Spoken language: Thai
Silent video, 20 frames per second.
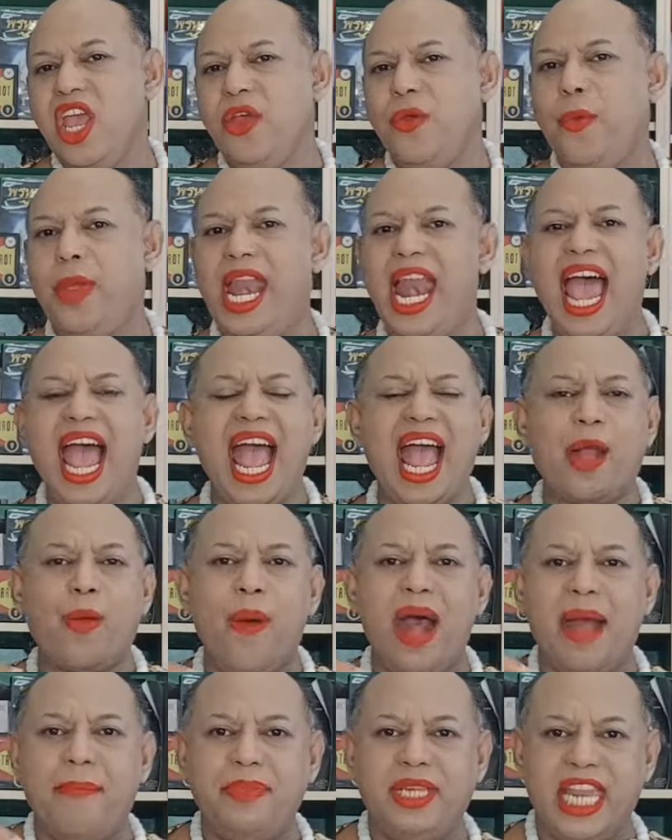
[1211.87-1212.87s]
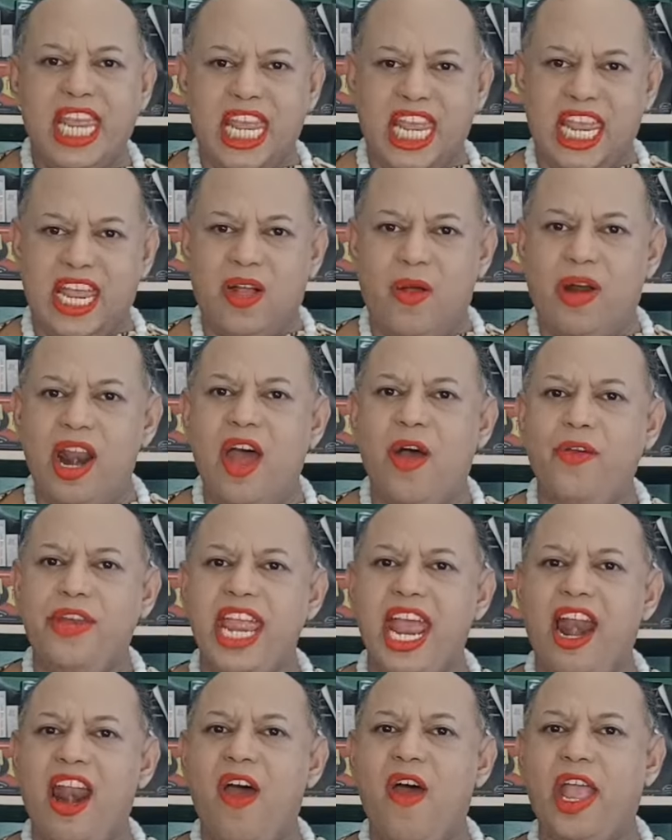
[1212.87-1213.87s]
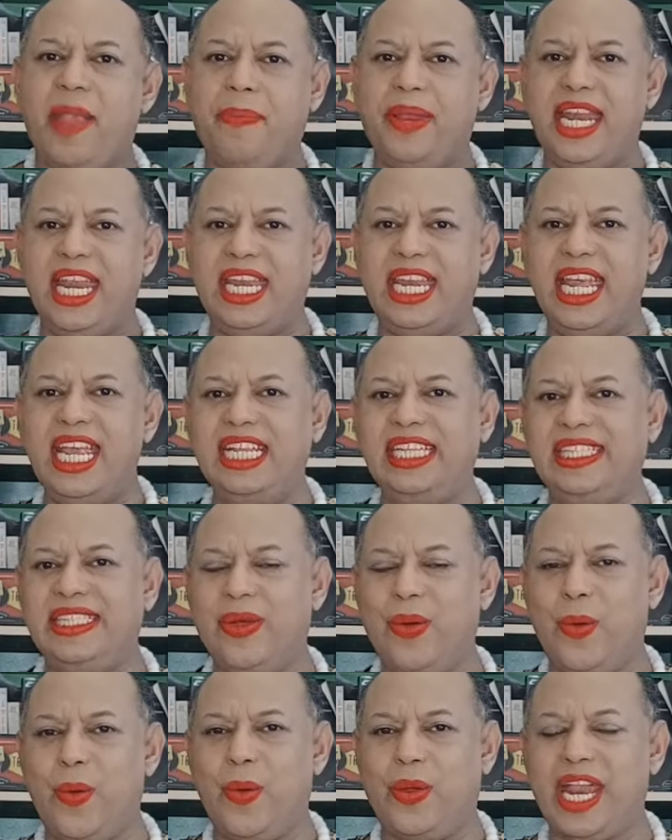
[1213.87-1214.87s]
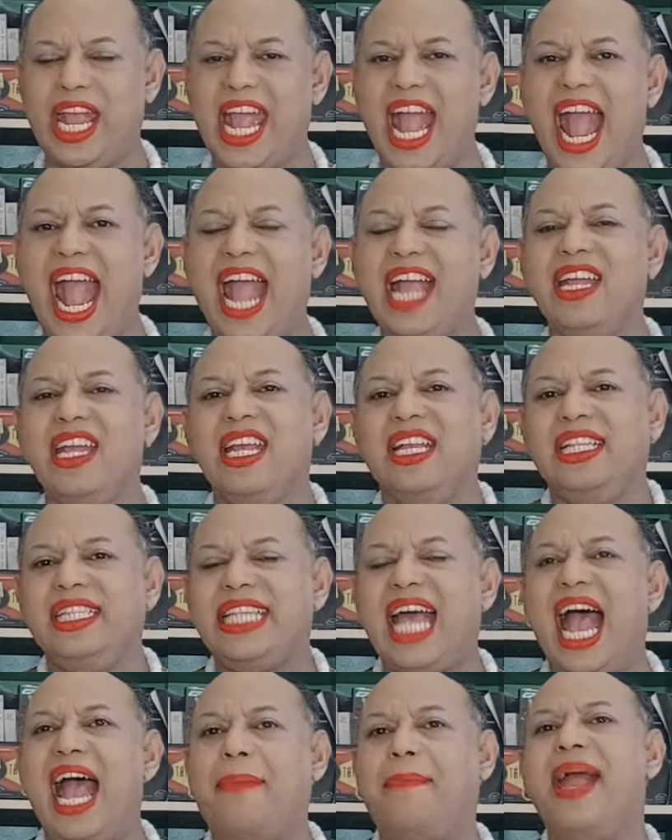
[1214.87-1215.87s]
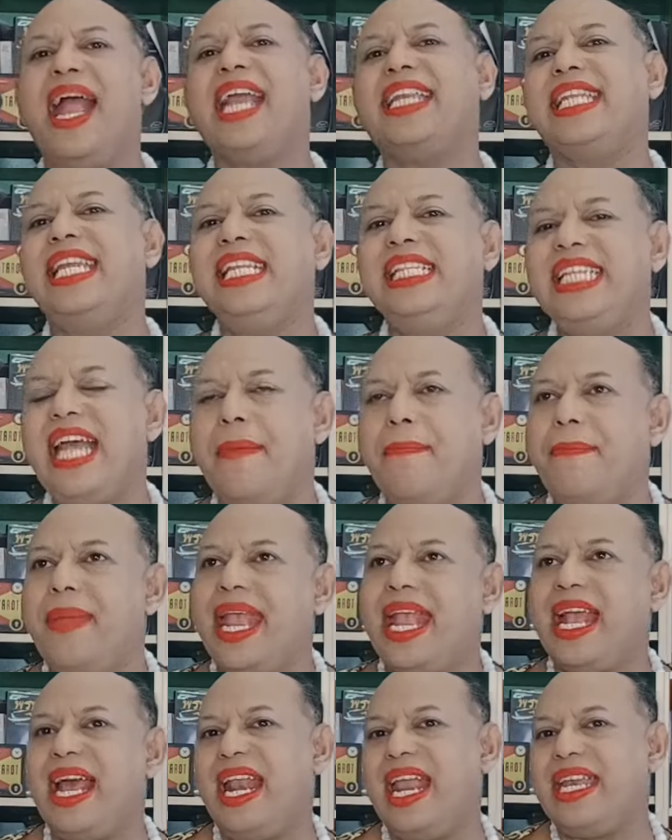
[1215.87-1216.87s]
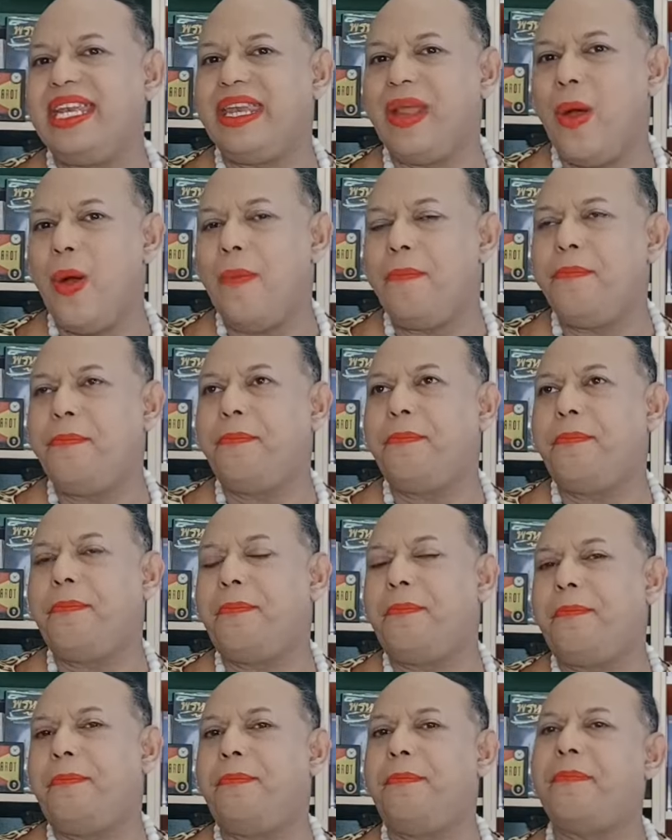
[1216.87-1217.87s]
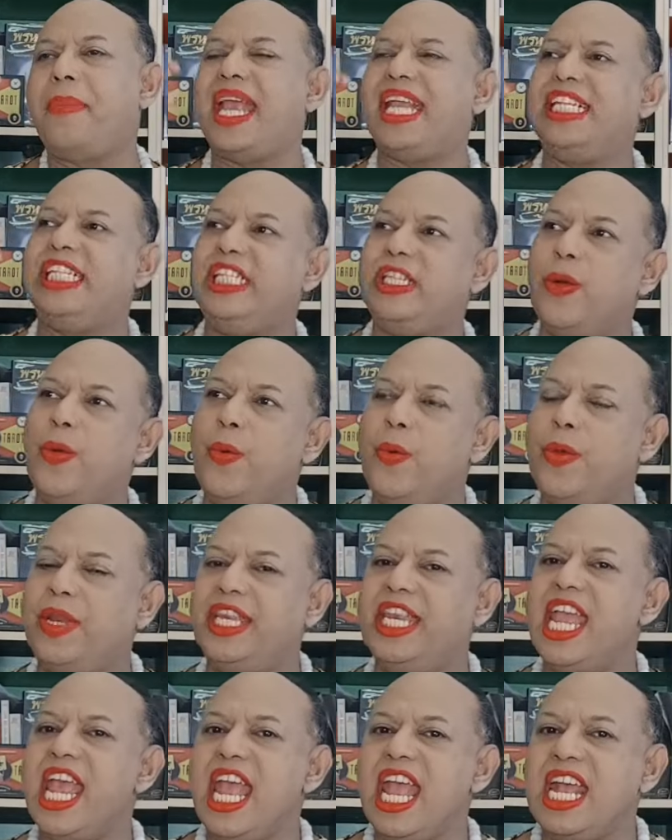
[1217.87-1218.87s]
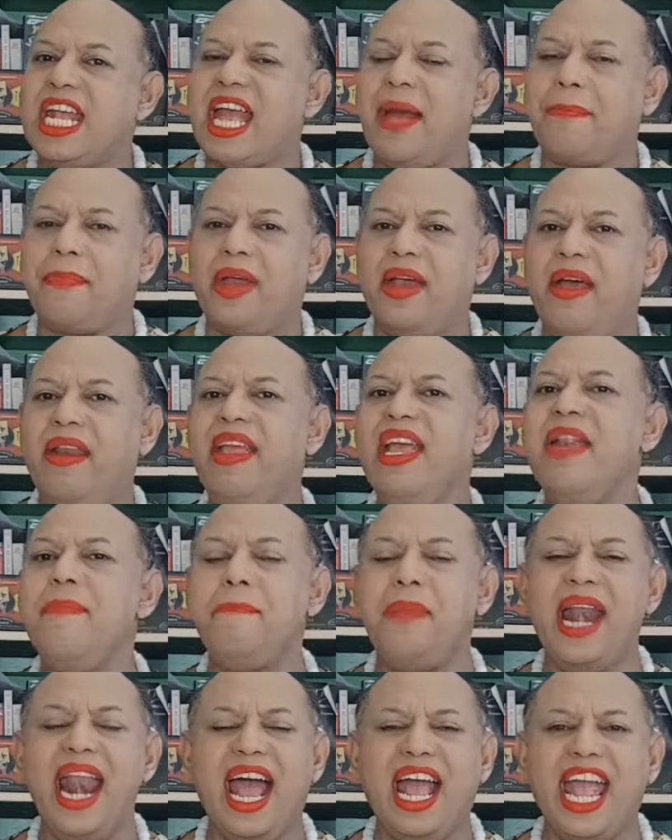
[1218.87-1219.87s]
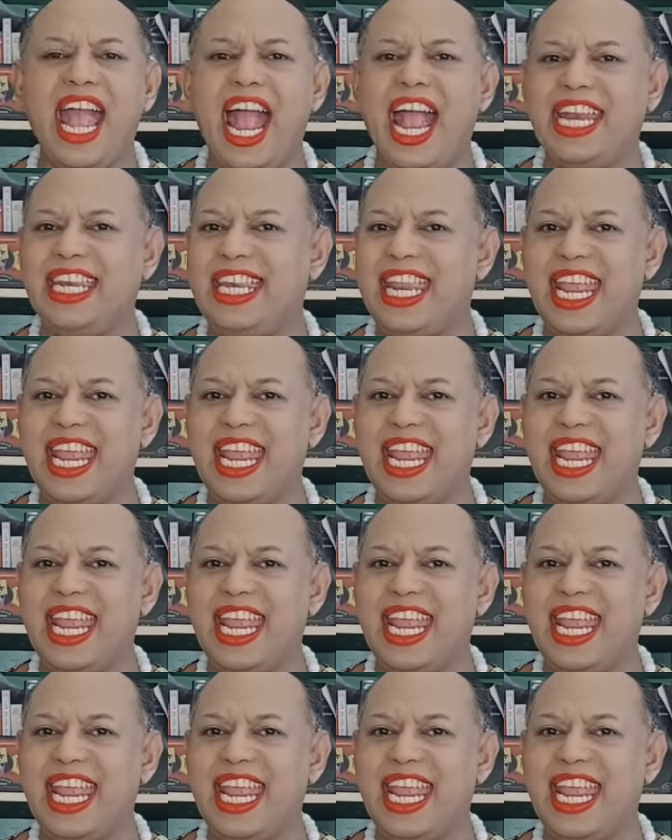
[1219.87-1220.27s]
เวลาความถี่ของเราเนี่ยลอยไปในที่สูงนะคะ สามารถที่จะไปกระทบไปจูนกับคลื่นพลังงาน